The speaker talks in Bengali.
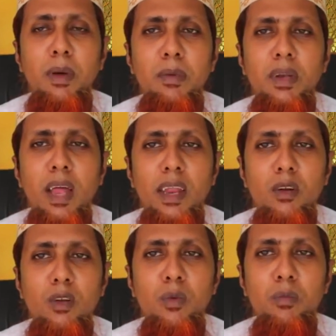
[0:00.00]
এভাবে
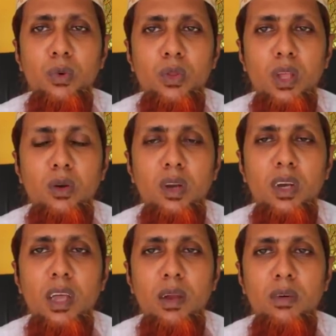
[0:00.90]
নানা রকম
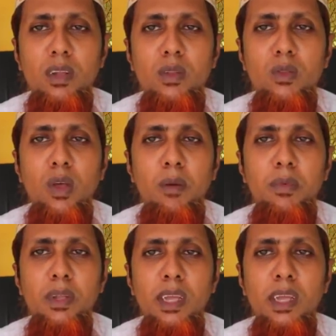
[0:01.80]
প্রতারণার কারণে কিন্তু
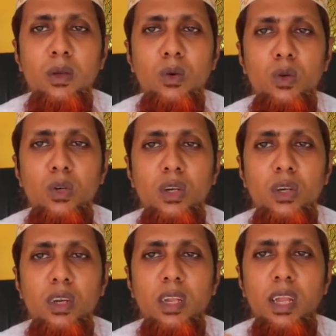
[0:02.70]
আপনি এই
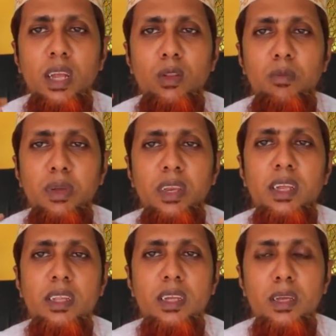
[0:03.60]
ঔষধটার একদম
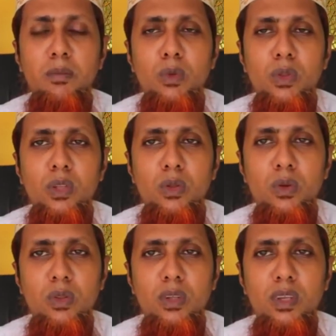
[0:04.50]
ক্রিয়া থেকে বঞ্চিত
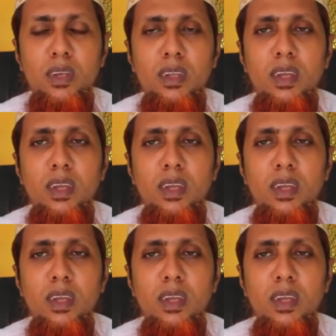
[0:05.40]
হচ্ছেন